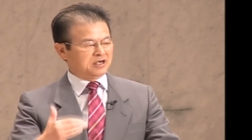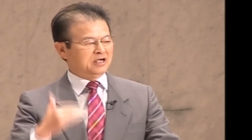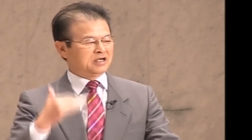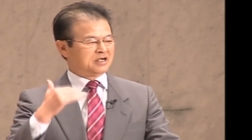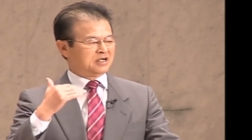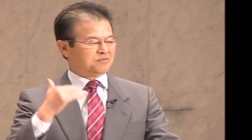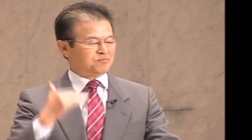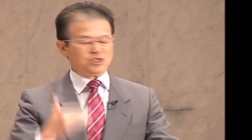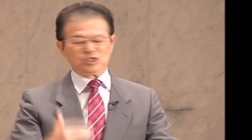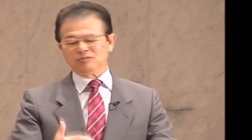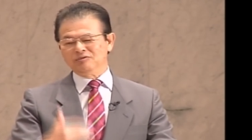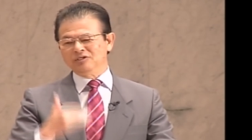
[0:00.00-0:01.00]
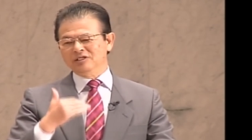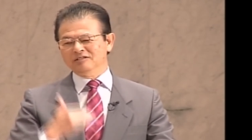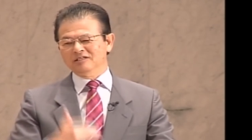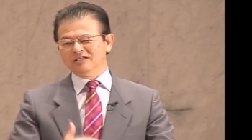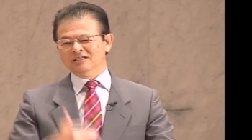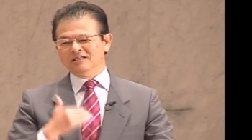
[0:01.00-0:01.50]
が導いてく
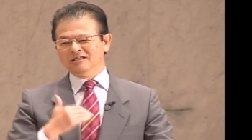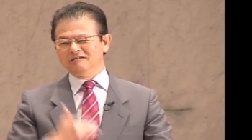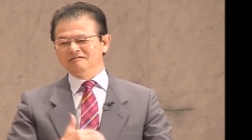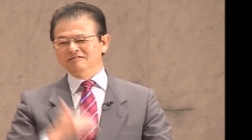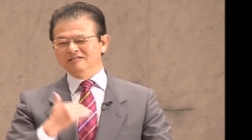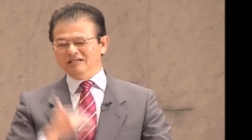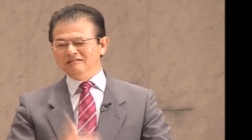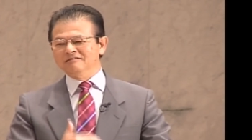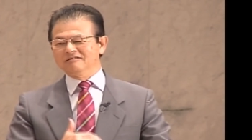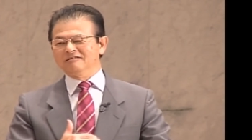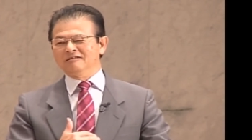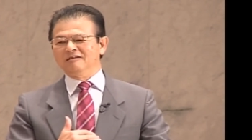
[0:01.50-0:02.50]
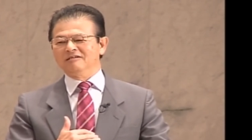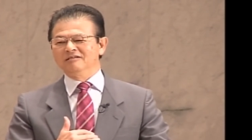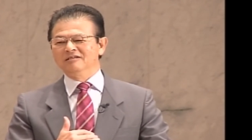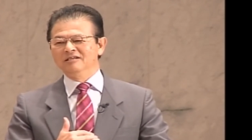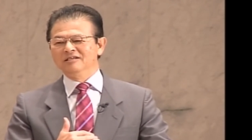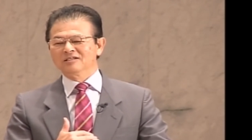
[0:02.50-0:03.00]
ださってるんだっていう
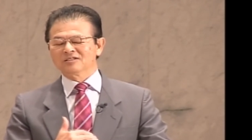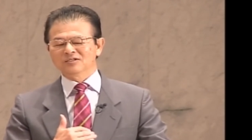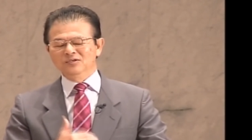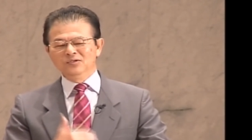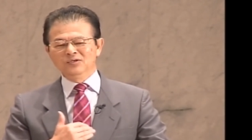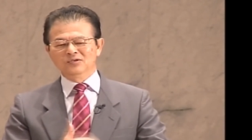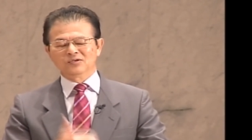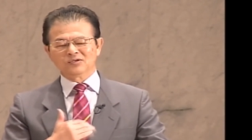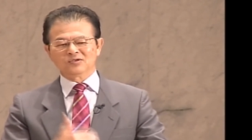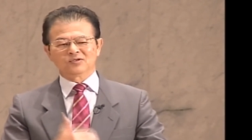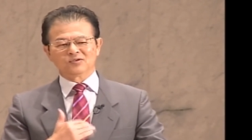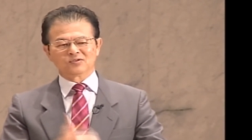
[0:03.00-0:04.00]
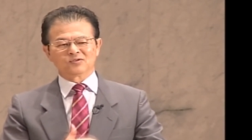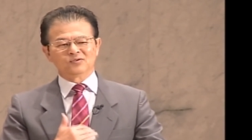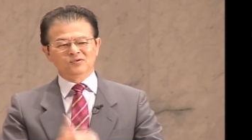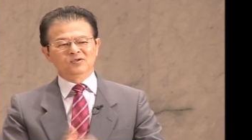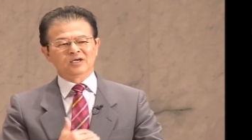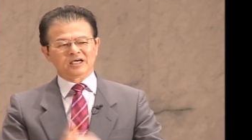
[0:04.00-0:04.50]
そのこと
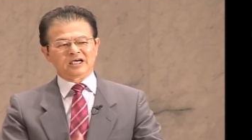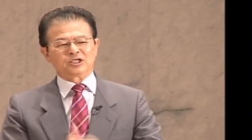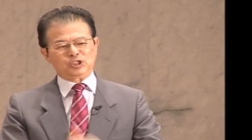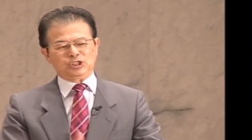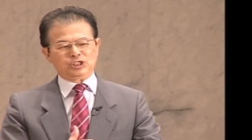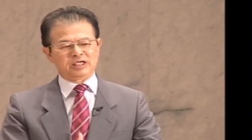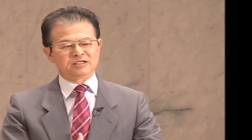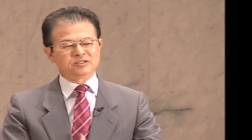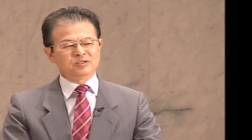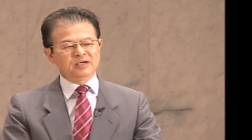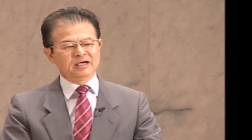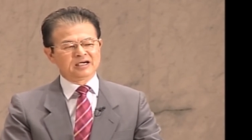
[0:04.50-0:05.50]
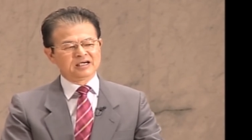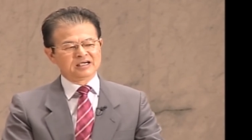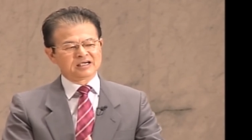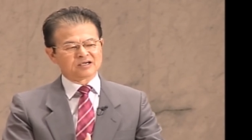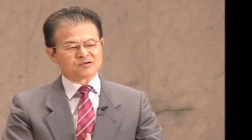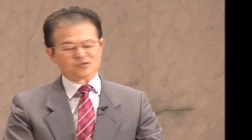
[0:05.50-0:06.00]
を証ししているのが
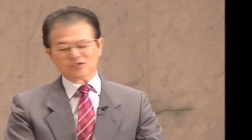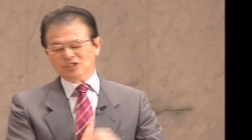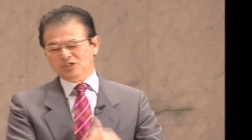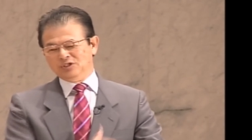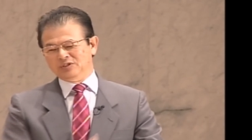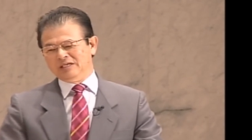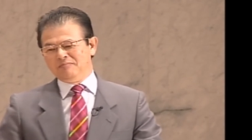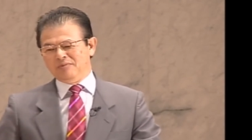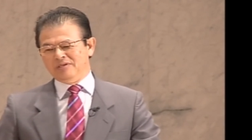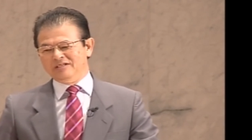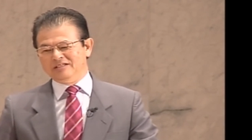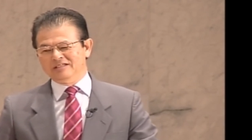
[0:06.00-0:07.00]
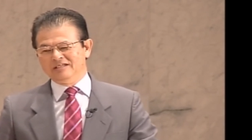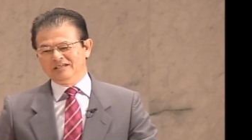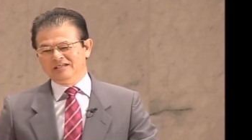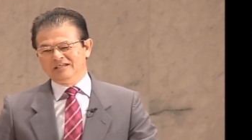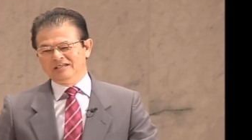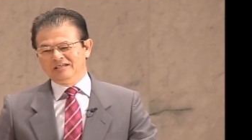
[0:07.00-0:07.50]
この23編です。
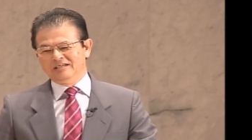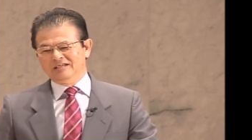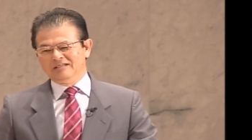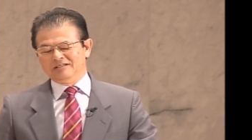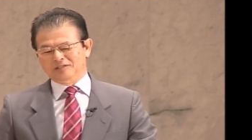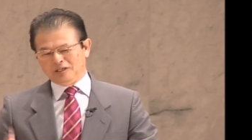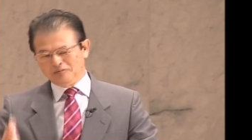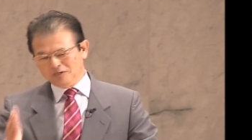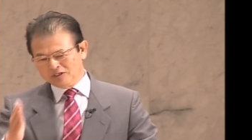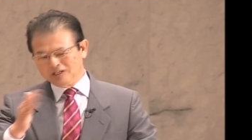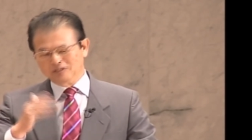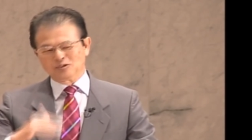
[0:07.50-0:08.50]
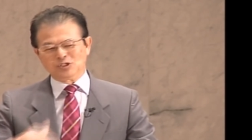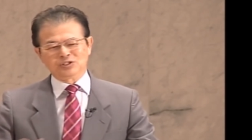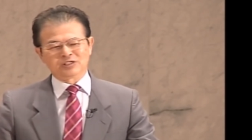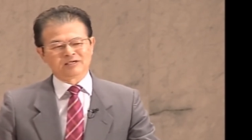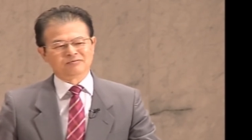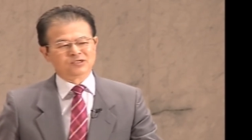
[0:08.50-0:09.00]
ですから皆さんの人
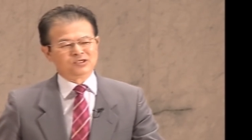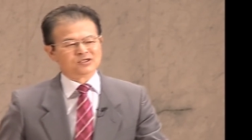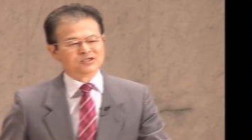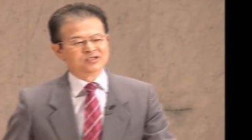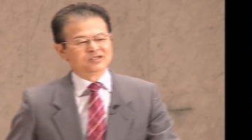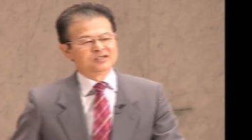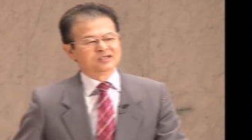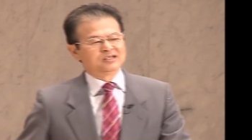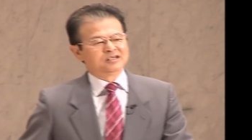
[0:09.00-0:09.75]
生も